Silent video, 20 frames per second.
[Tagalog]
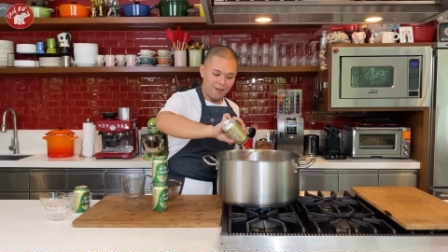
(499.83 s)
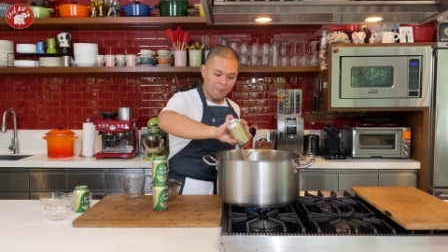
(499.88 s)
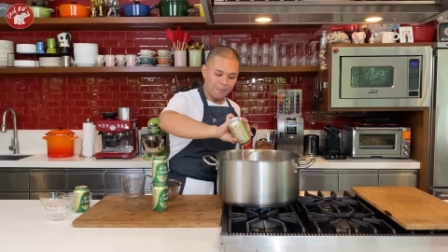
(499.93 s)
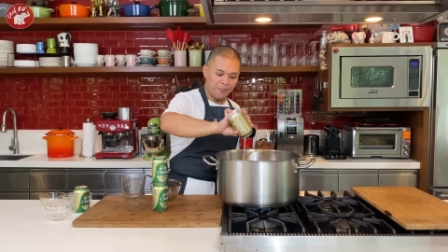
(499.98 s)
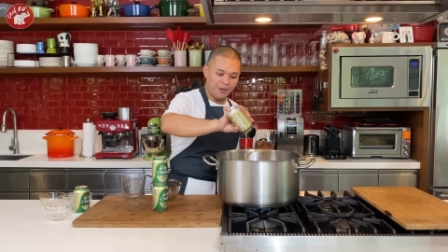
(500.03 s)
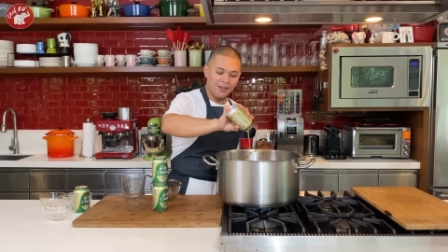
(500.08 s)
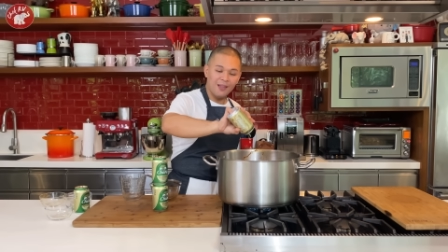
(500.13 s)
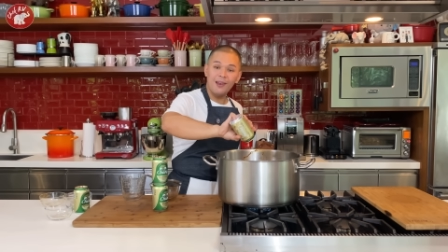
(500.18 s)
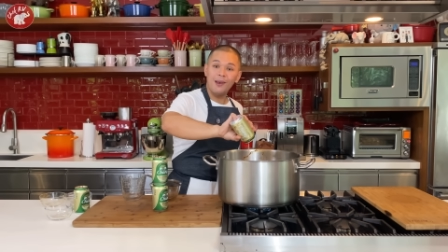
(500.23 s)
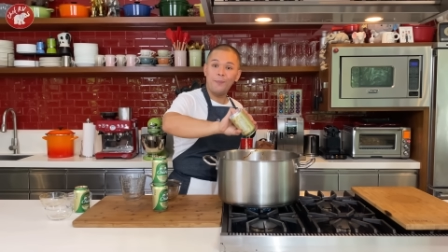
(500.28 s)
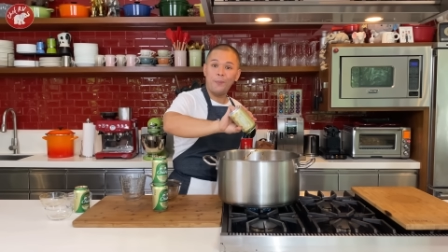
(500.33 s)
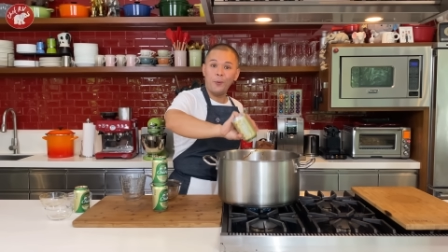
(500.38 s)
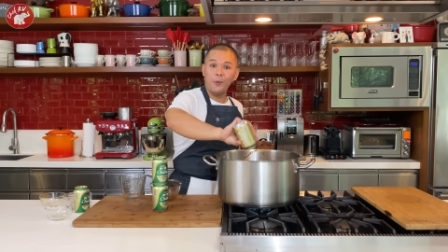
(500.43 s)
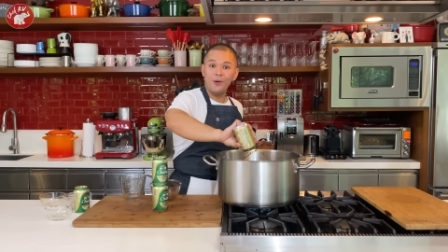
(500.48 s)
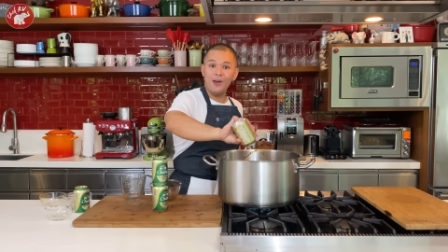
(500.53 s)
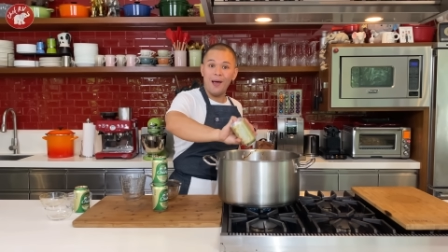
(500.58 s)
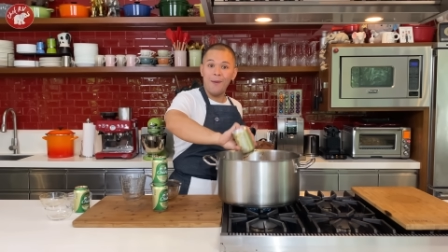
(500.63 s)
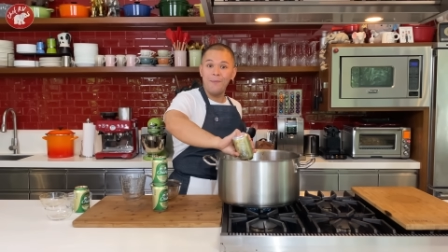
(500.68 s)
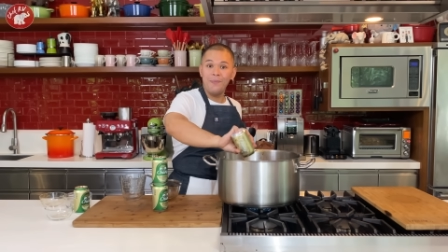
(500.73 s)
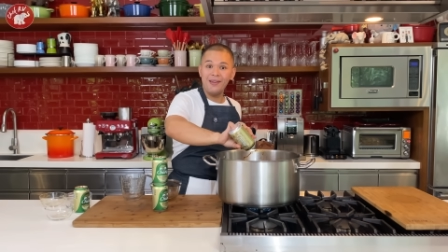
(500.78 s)
binili po
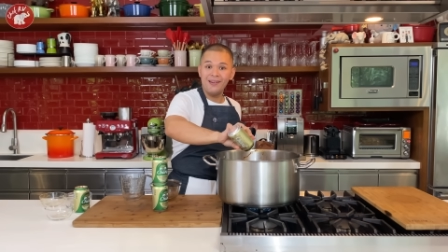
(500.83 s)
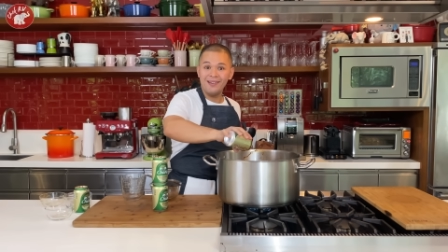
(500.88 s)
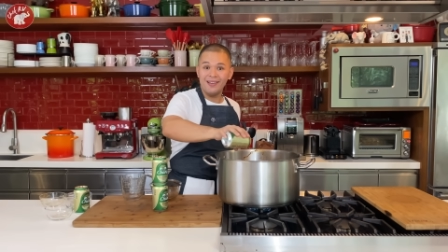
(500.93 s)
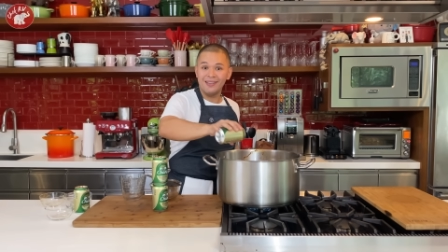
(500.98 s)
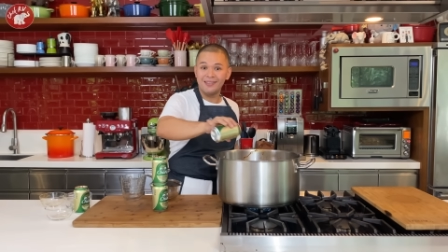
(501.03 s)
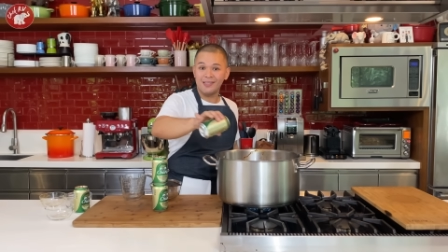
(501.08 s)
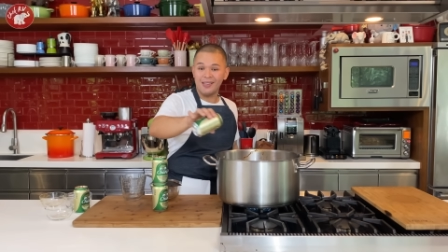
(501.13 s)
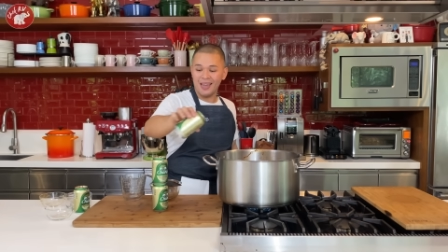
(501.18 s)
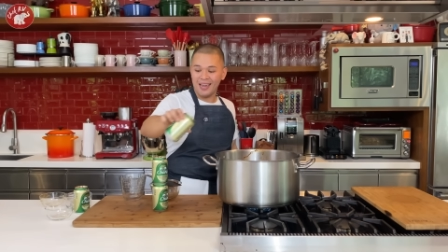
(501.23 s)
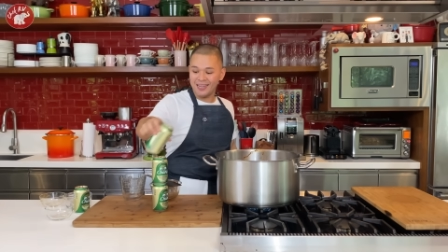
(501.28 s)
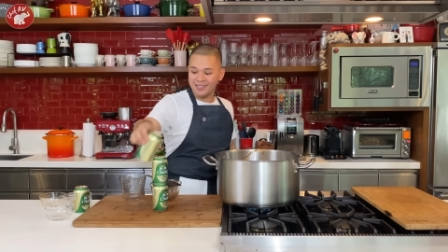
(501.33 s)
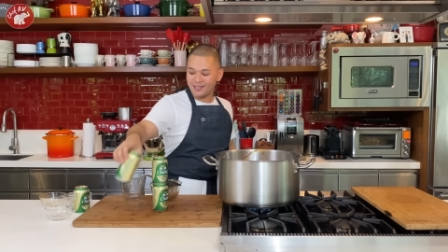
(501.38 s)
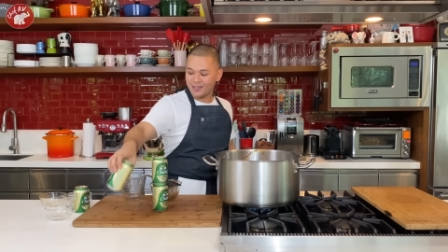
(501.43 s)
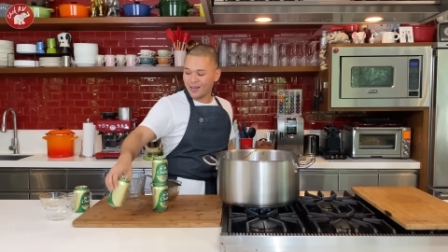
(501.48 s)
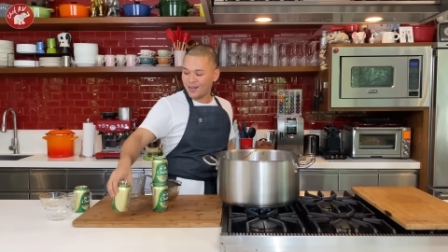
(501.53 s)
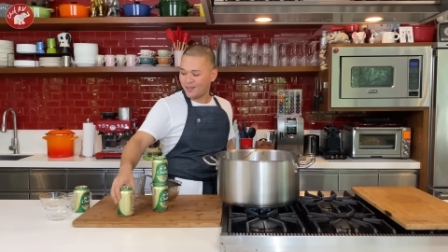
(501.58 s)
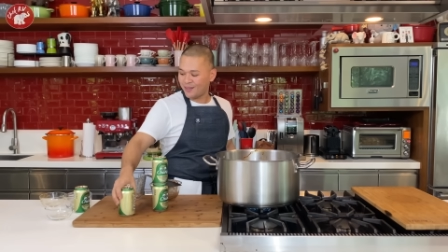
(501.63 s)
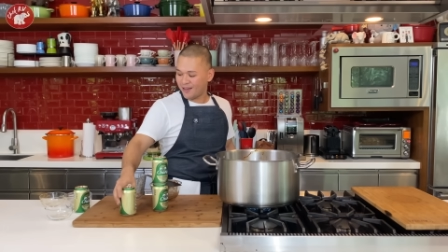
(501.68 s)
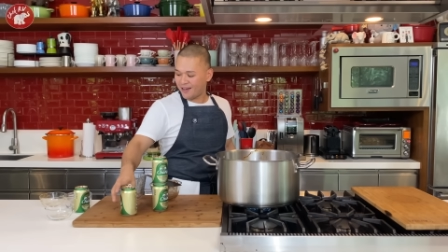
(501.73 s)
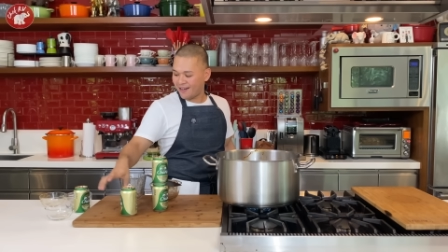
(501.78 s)
namin yan sa
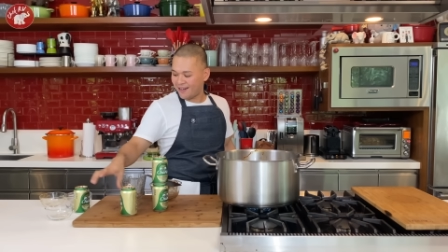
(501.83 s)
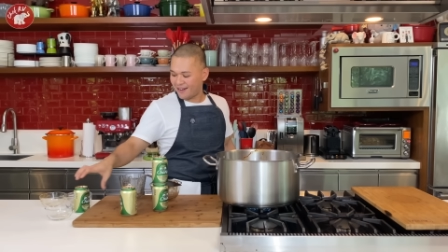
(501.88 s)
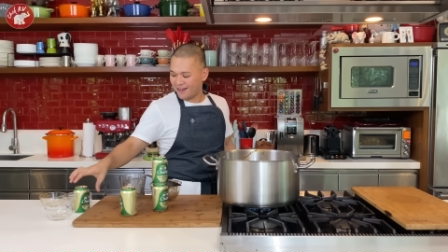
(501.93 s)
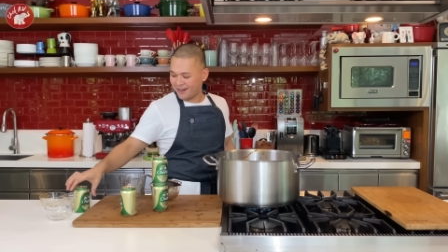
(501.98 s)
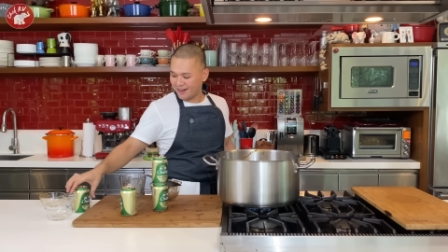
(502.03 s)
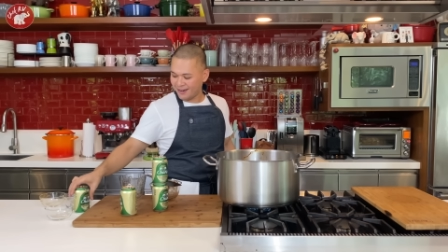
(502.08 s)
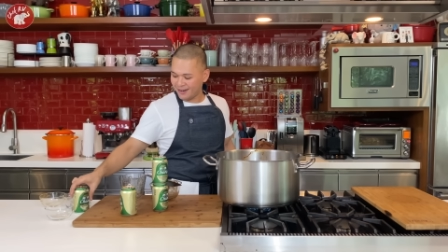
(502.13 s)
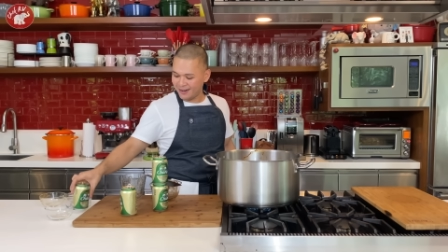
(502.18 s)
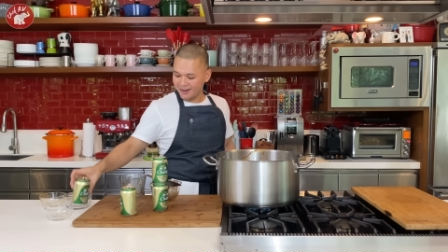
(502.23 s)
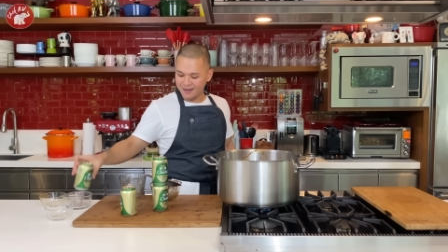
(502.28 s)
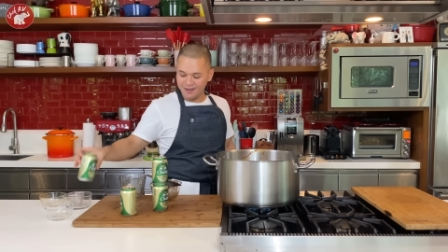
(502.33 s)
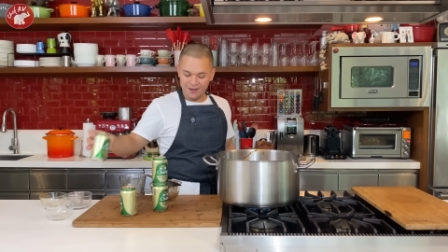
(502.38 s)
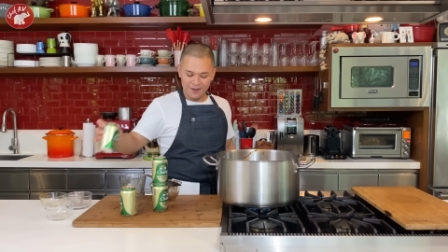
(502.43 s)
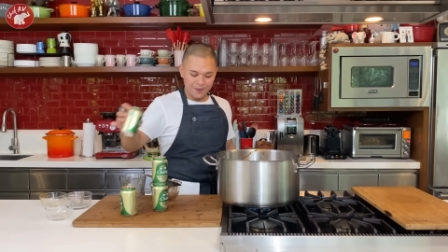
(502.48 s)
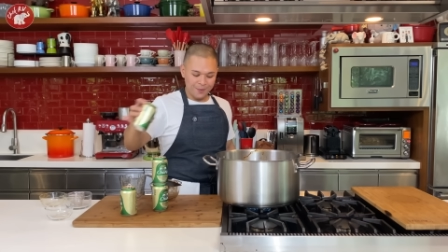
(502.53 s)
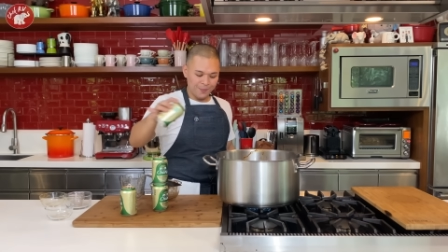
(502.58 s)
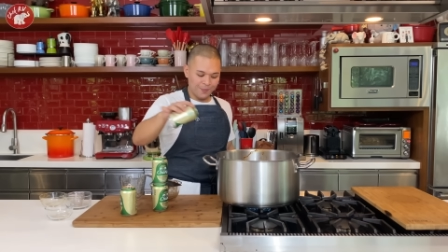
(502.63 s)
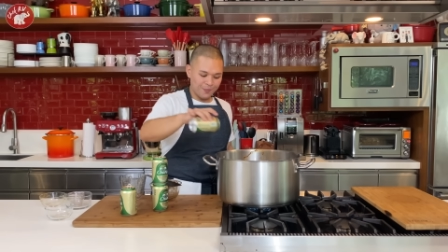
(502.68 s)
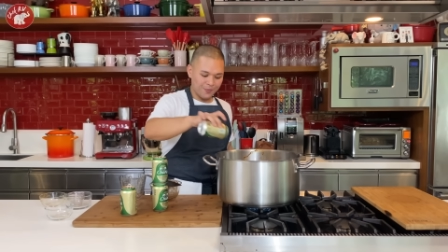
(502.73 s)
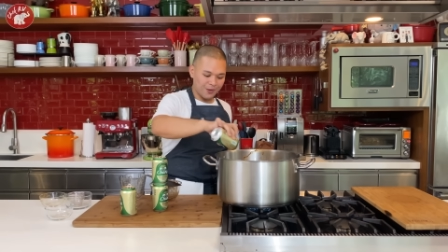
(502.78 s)
SNR.
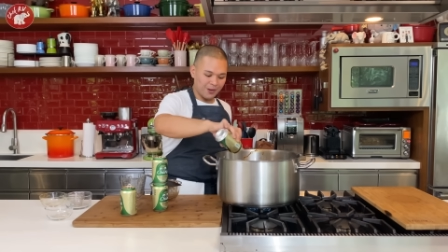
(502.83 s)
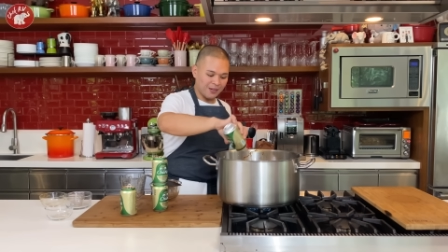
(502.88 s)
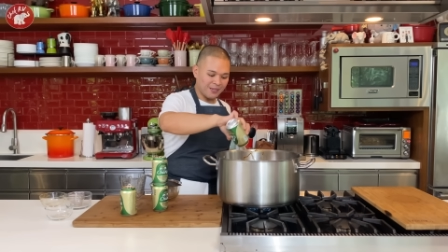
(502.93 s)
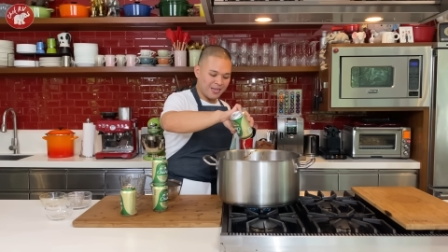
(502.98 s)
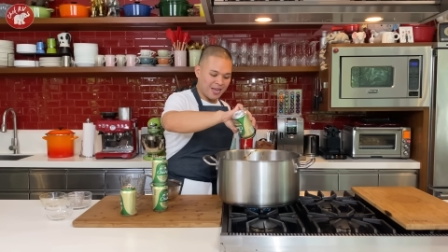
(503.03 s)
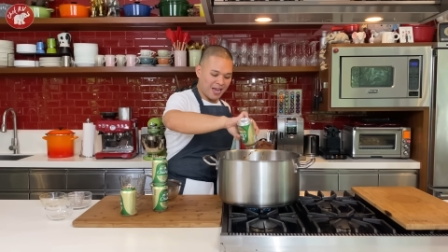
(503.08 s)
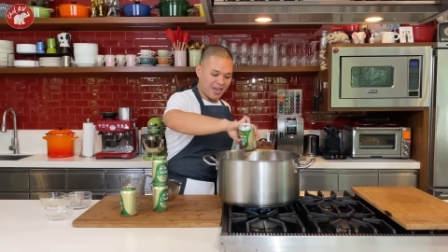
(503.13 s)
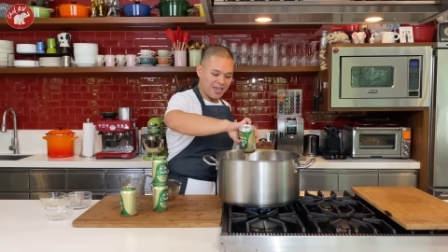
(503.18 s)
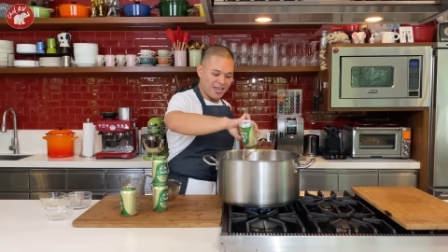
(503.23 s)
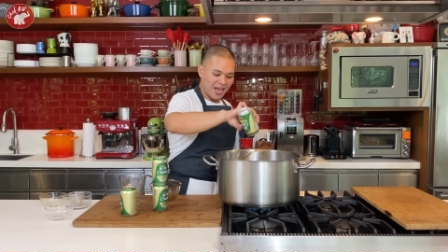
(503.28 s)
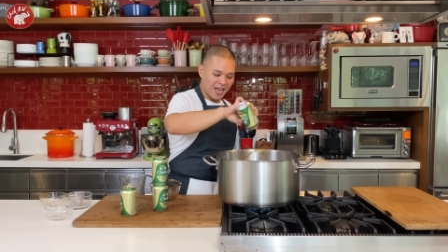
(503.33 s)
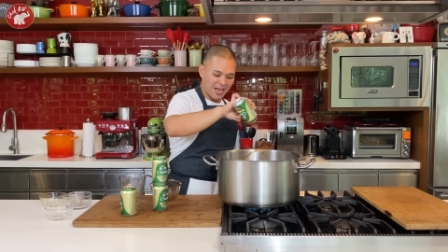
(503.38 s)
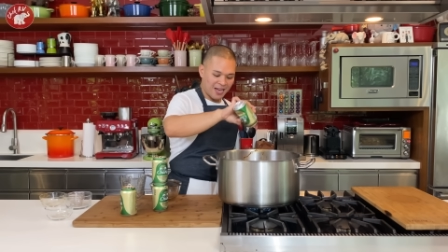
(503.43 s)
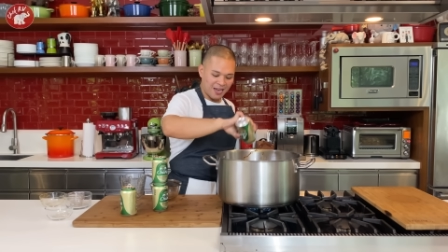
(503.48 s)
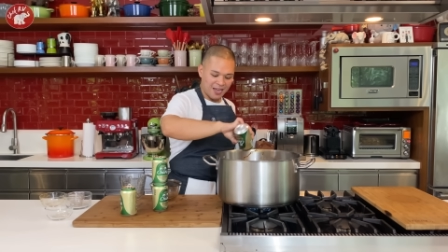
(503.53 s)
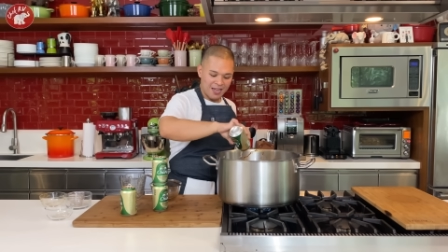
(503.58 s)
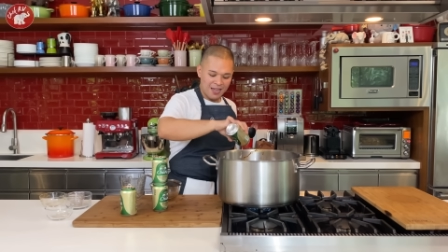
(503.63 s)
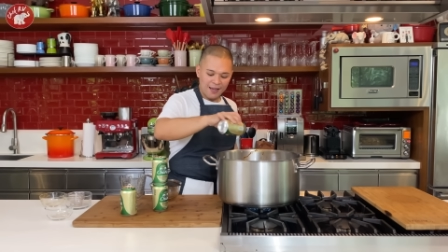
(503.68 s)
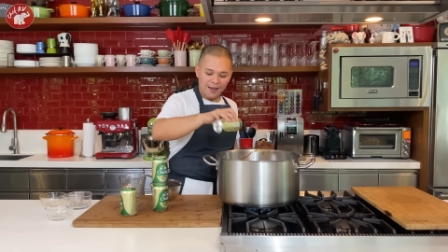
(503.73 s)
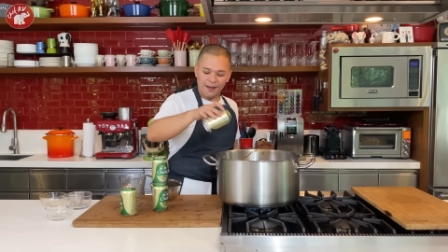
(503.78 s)
Sayang.